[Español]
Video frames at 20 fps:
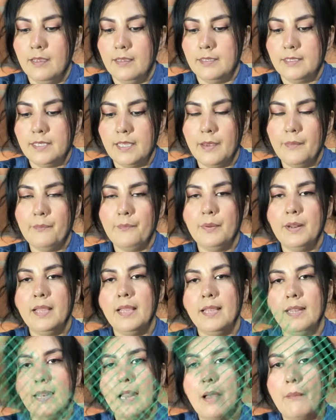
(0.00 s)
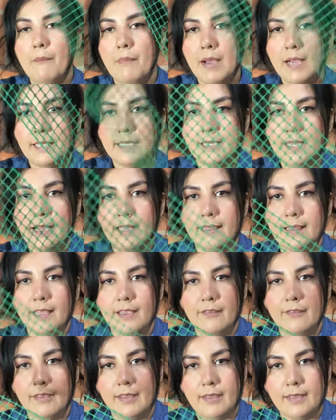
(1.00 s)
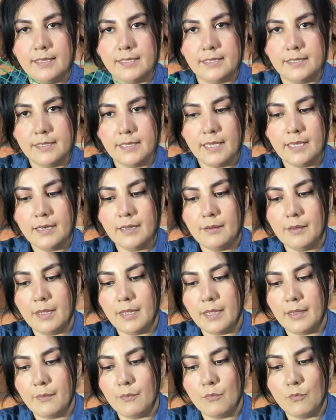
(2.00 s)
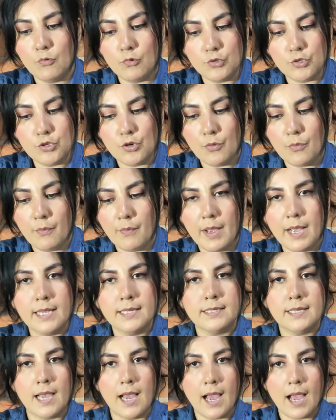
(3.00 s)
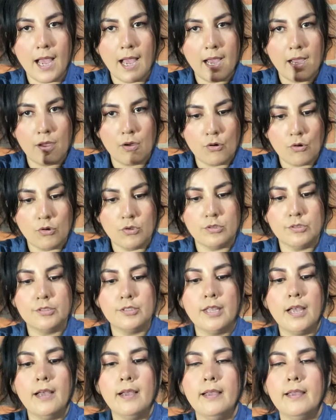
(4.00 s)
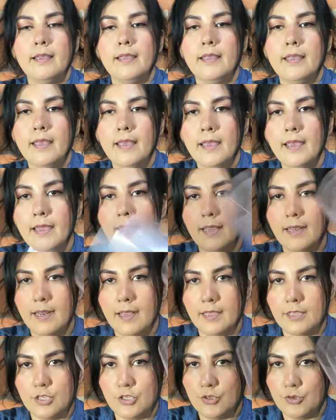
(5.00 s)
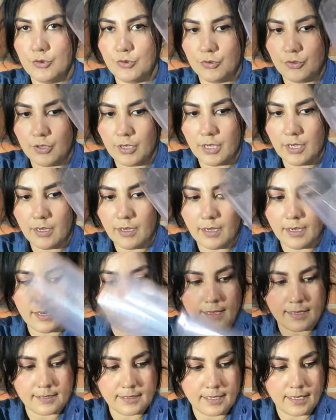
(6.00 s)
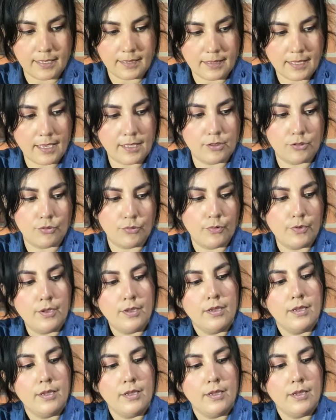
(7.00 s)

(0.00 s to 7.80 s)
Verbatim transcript: Siempre la malla debe de ser eh, mucho más angosta que el ancho del el acetato